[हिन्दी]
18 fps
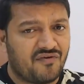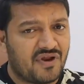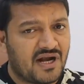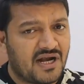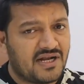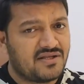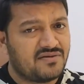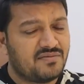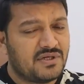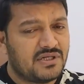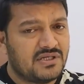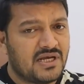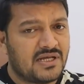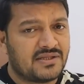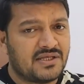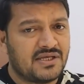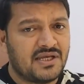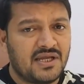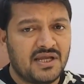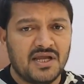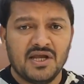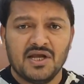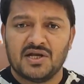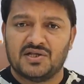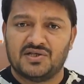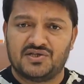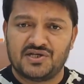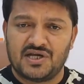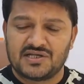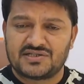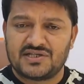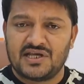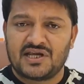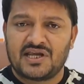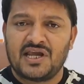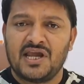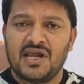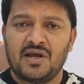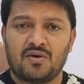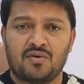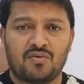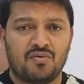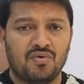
वेराइटीज मिल जाती है जैसे कि